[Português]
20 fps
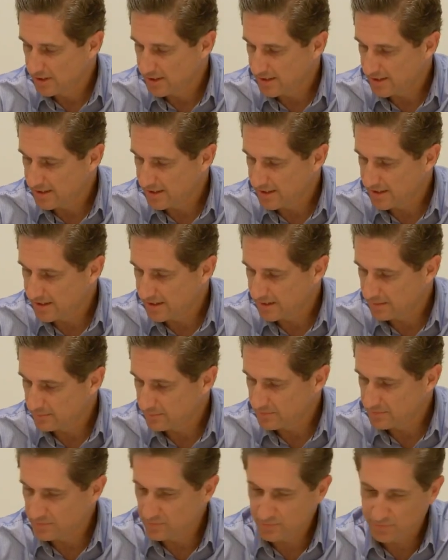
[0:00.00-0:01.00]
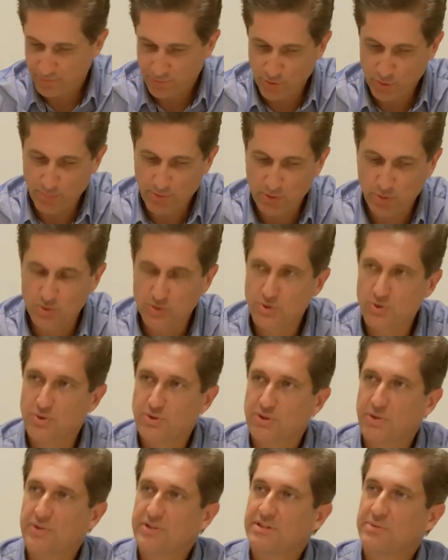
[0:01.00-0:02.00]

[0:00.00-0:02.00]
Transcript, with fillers: Ah, foi uma construção em